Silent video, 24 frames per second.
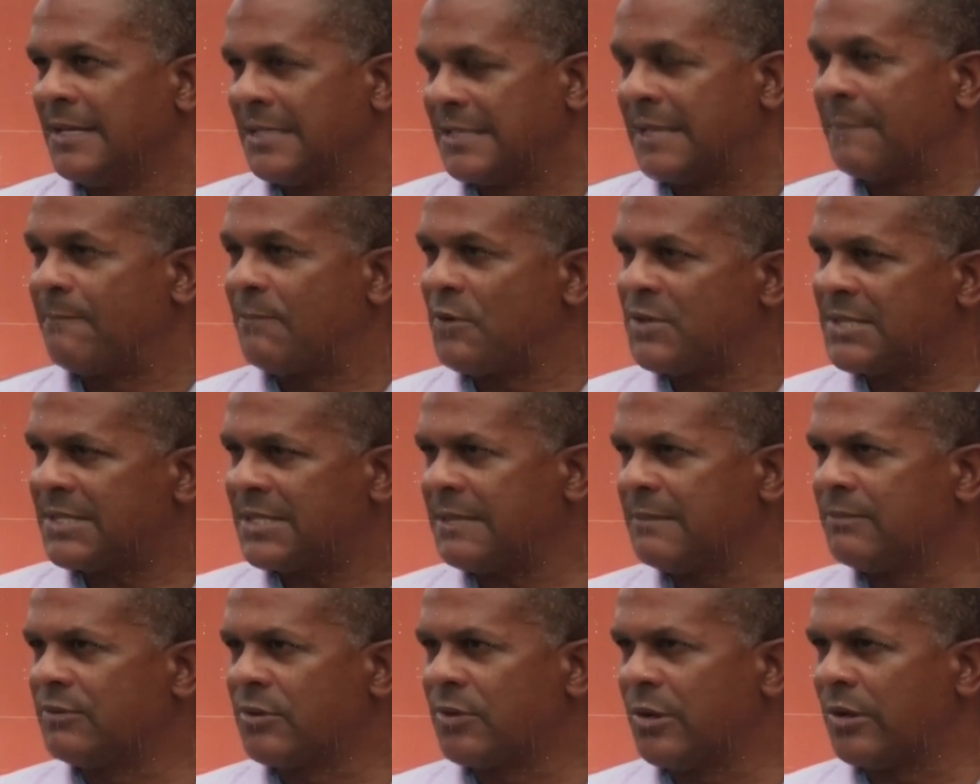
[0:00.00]
C'est
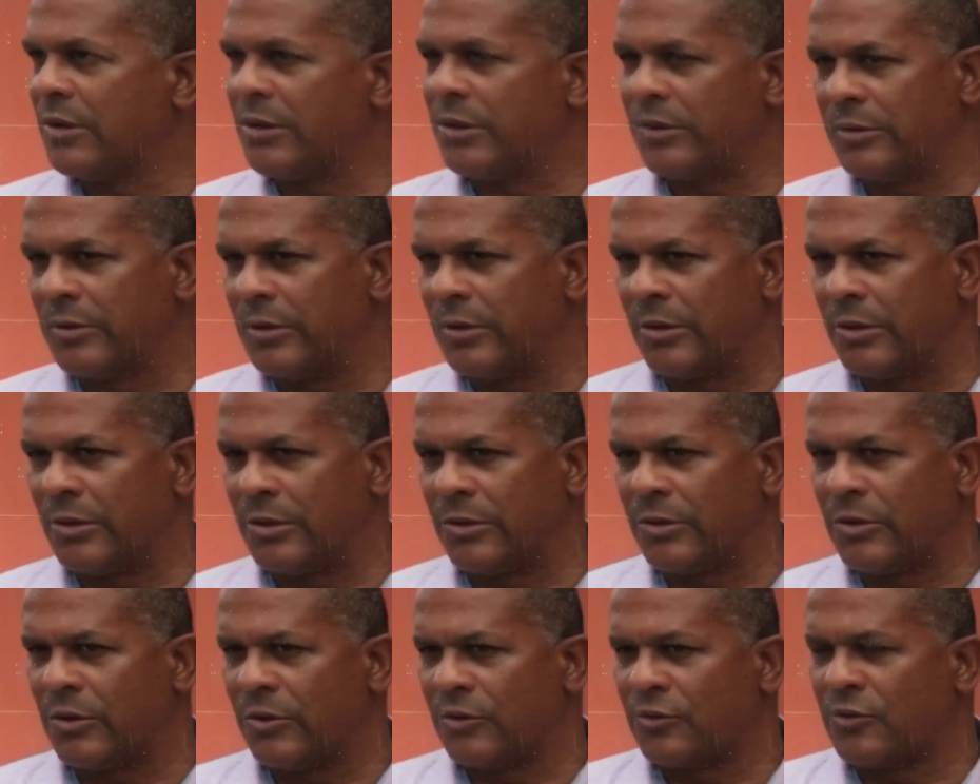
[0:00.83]
possible
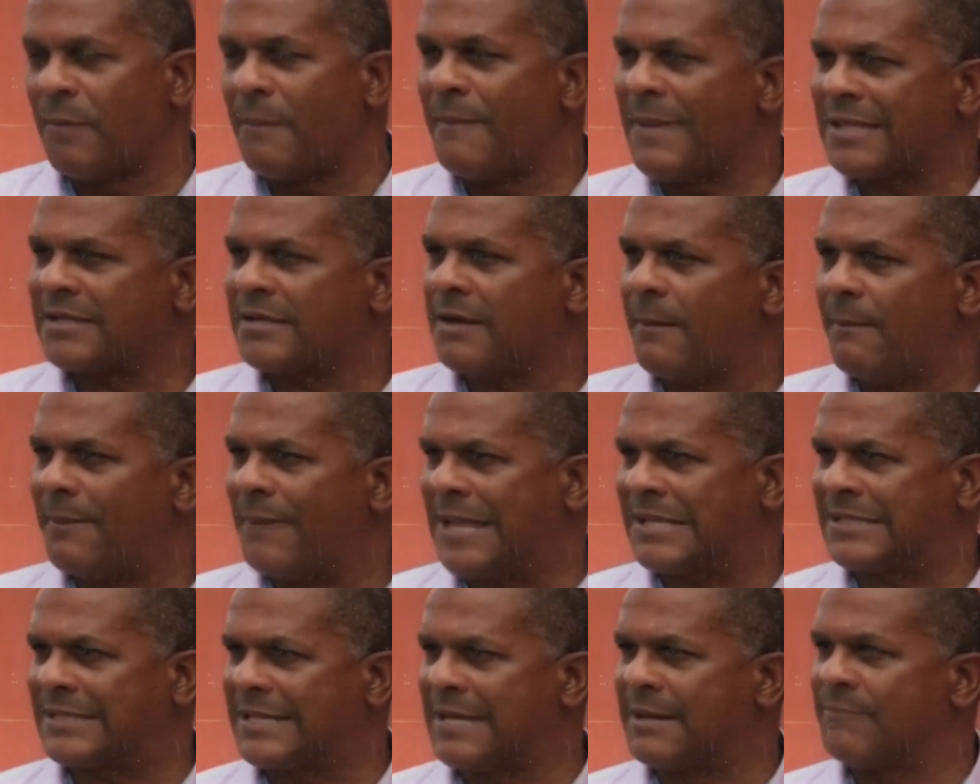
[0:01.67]
de, mettre en
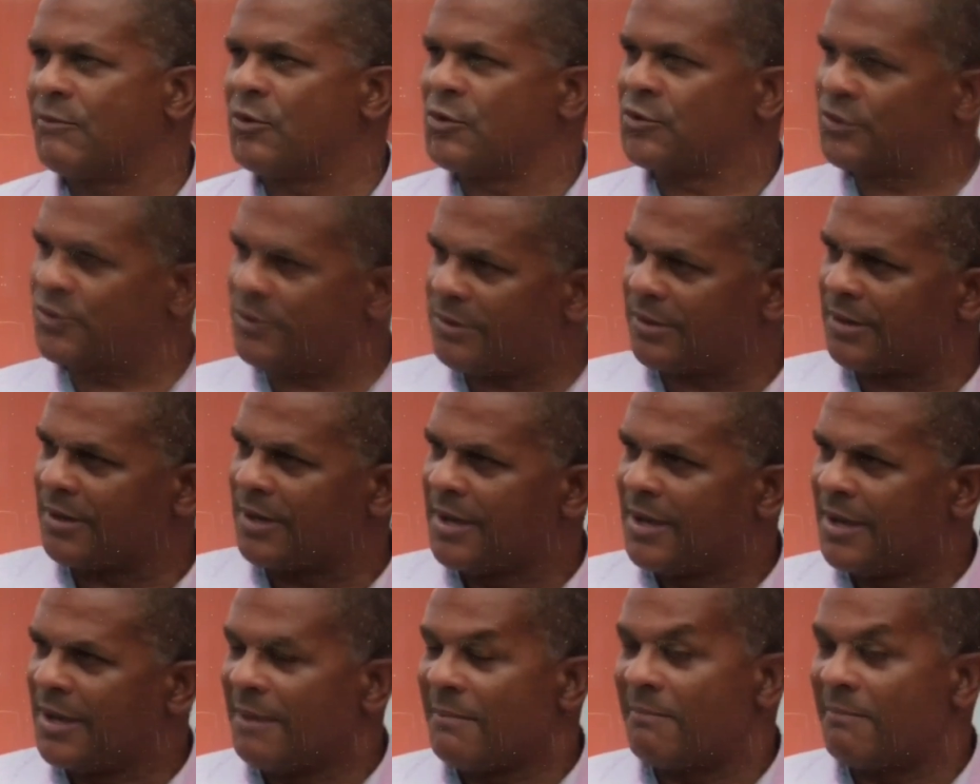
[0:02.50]
place les mesures.